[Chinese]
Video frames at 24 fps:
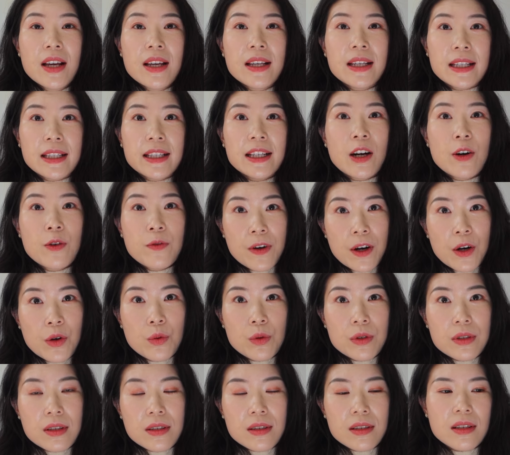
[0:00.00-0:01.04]
一定要放
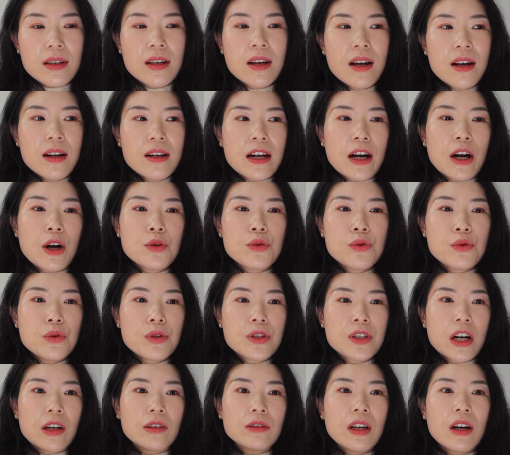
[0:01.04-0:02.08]
过自己，然后
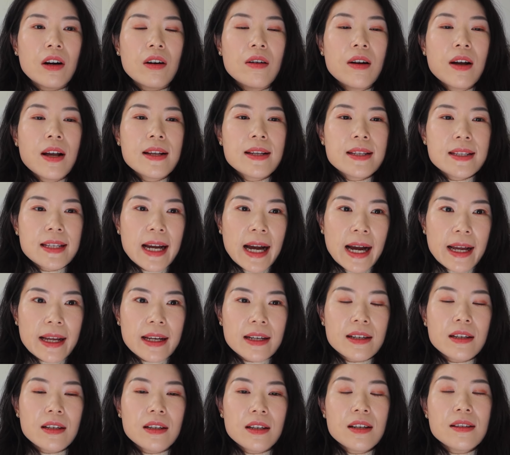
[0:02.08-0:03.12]
去找到下一
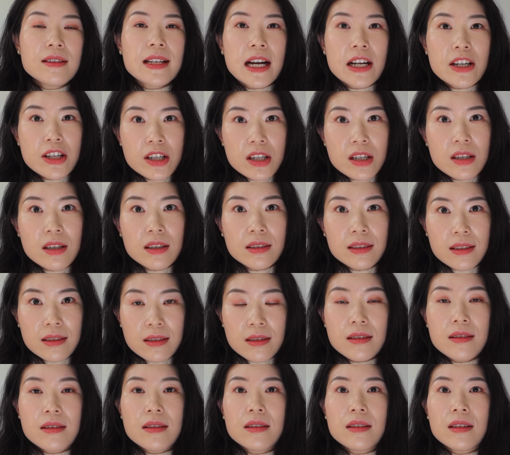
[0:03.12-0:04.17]
个更加适合你
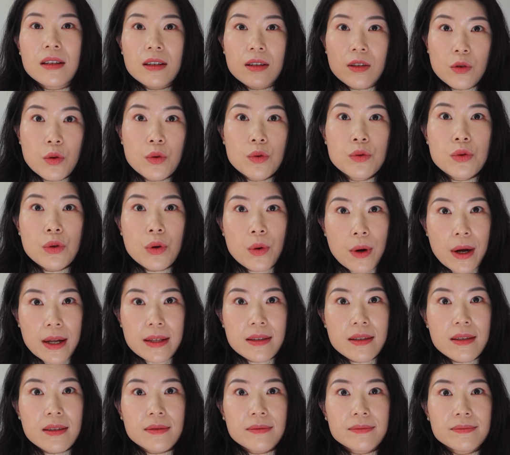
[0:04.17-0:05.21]
自己的工作环
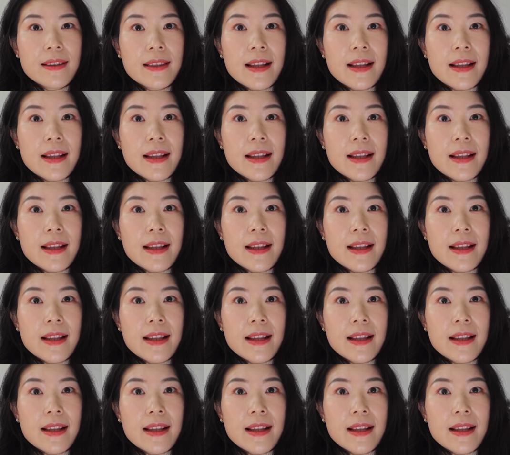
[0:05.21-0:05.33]
境。